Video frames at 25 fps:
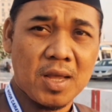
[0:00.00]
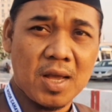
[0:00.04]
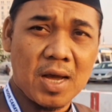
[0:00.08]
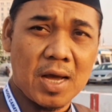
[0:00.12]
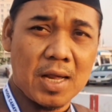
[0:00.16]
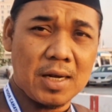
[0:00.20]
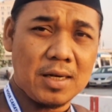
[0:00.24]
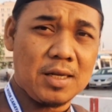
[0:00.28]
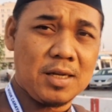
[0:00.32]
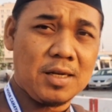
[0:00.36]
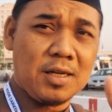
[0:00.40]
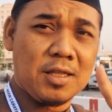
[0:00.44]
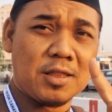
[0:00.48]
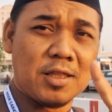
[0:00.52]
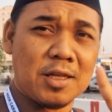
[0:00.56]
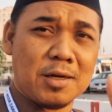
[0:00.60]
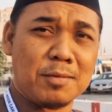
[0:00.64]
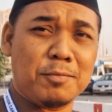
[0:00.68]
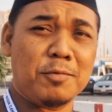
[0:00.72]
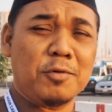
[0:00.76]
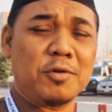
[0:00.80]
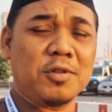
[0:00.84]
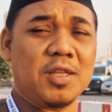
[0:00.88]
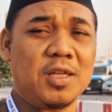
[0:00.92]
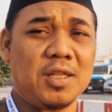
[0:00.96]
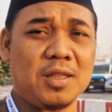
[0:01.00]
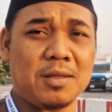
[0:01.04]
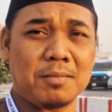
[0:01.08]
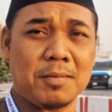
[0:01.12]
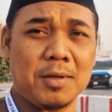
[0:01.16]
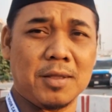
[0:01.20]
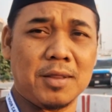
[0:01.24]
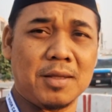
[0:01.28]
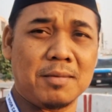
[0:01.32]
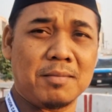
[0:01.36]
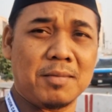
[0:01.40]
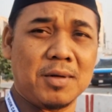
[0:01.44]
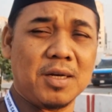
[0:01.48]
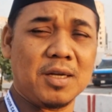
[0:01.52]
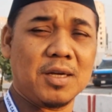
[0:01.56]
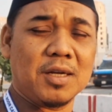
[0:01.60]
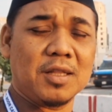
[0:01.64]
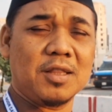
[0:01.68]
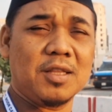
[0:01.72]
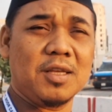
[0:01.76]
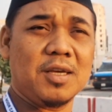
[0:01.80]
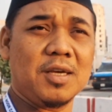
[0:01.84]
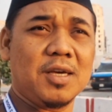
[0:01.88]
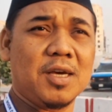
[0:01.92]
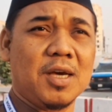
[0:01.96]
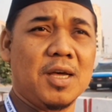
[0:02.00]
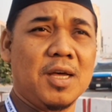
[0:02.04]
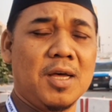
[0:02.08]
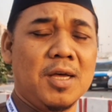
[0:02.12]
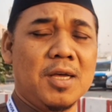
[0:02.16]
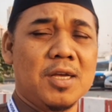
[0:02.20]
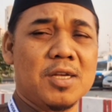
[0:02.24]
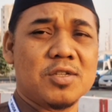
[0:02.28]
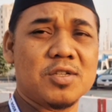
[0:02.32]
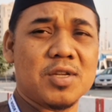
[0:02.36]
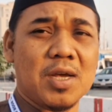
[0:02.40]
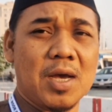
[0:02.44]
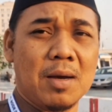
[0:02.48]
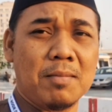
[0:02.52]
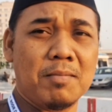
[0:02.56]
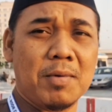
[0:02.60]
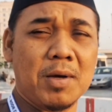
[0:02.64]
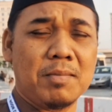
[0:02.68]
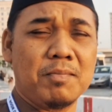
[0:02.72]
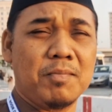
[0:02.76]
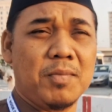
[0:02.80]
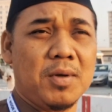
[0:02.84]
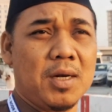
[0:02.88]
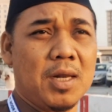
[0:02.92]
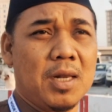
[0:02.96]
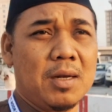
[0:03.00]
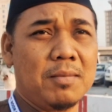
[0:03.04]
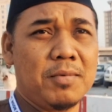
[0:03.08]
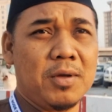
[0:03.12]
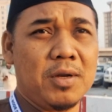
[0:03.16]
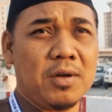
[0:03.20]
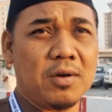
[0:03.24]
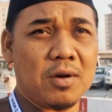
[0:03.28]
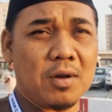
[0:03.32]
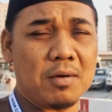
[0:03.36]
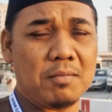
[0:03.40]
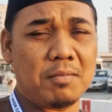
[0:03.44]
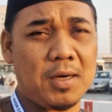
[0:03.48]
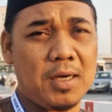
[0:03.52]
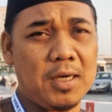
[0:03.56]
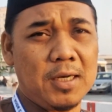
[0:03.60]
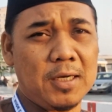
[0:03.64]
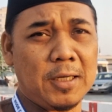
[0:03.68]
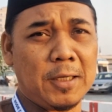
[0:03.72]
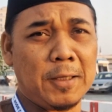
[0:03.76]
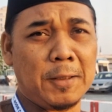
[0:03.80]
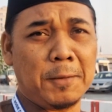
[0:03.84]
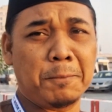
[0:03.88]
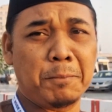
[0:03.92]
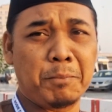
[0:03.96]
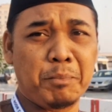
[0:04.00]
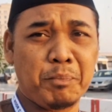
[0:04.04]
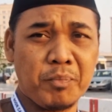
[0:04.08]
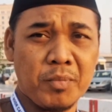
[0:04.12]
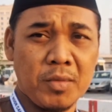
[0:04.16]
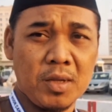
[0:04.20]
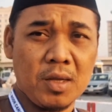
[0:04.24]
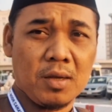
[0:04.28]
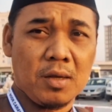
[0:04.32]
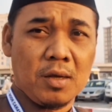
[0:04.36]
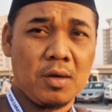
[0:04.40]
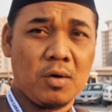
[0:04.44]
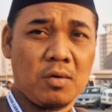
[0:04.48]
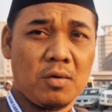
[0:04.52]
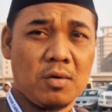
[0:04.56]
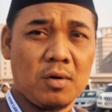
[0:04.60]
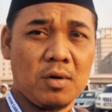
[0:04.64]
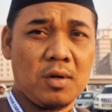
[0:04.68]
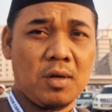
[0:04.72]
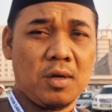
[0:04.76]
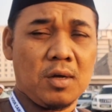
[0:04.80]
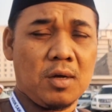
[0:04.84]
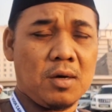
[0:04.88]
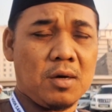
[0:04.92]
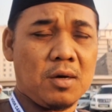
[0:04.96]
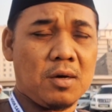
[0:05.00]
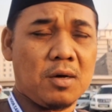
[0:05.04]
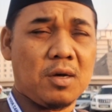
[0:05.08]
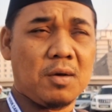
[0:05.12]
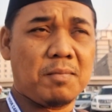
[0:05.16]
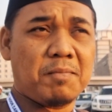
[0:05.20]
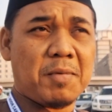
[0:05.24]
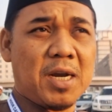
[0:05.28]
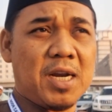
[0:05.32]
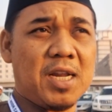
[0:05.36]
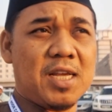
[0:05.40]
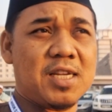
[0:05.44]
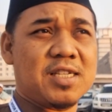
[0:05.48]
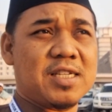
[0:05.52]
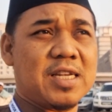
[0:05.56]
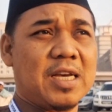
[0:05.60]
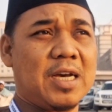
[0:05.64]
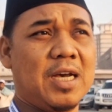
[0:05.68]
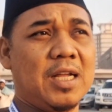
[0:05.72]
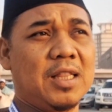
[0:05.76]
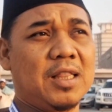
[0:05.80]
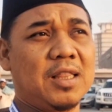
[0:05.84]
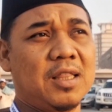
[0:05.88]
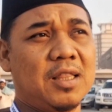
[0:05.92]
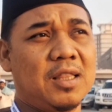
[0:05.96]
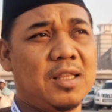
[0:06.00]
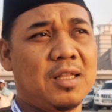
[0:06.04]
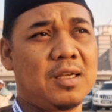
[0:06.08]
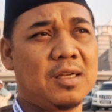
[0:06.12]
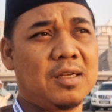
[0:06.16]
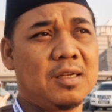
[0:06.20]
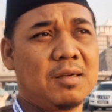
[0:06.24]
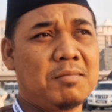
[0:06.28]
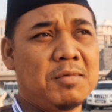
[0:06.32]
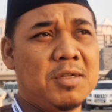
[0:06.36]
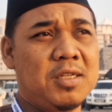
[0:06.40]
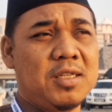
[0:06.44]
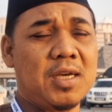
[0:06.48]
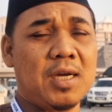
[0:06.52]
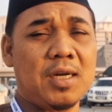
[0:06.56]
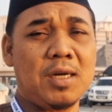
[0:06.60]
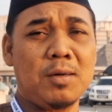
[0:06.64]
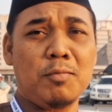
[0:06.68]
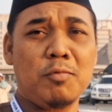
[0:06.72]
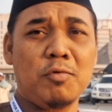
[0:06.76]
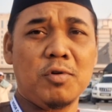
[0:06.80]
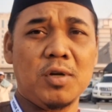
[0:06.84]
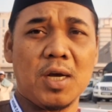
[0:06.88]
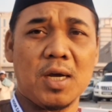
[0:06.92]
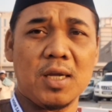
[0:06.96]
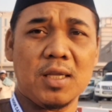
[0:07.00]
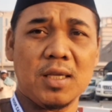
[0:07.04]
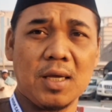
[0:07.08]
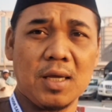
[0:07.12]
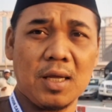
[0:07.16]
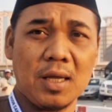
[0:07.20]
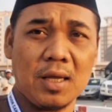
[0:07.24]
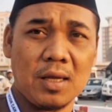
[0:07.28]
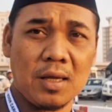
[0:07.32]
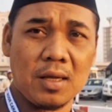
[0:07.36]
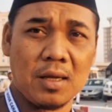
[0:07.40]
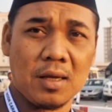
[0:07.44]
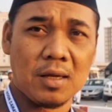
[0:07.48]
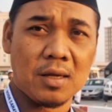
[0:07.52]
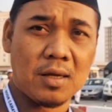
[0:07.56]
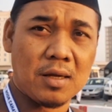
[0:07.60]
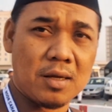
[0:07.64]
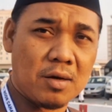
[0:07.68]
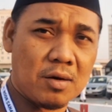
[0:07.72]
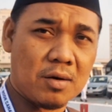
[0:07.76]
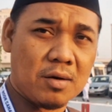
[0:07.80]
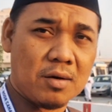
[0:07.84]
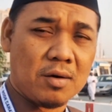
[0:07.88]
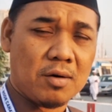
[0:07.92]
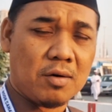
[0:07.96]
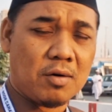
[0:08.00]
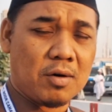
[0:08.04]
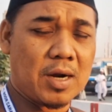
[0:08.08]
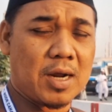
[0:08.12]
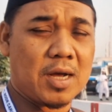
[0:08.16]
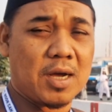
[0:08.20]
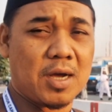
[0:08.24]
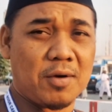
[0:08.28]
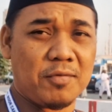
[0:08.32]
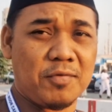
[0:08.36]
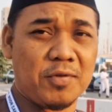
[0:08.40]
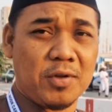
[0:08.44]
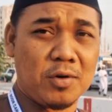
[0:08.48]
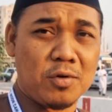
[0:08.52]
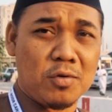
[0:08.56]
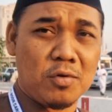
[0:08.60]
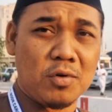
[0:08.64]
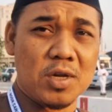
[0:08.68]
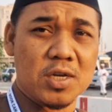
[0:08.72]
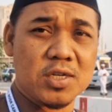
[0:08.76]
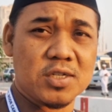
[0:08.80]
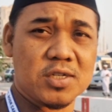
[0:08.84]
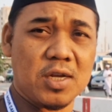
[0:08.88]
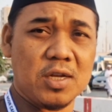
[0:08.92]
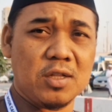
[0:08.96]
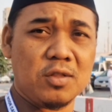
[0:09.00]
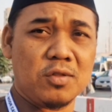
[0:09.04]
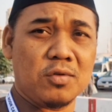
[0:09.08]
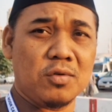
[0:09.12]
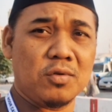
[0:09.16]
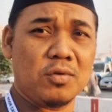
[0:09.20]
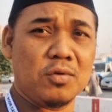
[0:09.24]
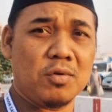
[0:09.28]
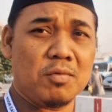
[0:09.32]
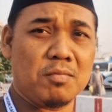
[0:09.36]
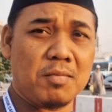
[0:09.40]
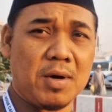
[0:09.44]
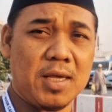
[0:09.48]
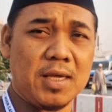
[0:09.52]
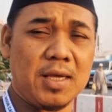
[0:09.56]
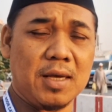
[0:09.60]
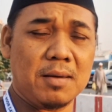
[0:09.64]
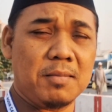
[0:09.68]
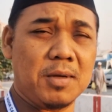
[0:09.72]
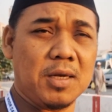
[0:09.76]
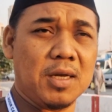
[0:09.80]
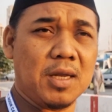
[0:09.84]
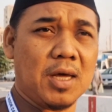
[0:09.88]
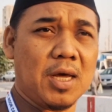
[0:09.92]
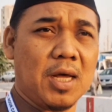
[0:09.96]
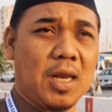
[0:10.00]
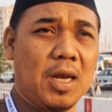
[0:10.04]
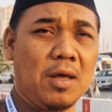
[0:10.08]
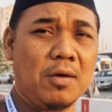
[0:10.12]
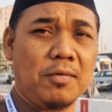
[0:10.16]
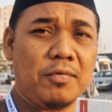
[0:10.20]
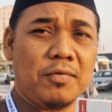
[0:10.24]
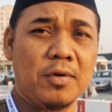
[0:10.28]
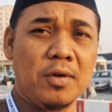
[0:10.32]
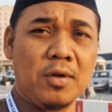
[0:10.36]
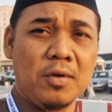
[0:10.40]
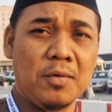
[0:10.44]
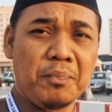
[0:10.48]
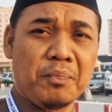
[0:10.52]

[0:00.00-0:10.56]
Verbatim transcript: Hal ini terbukti teman-teman ketika sahabat Bilal bin Rabah ini eh, pada saat menjadi budaknya orang kafir Quraisy yaitu Umayyah bin Khalaf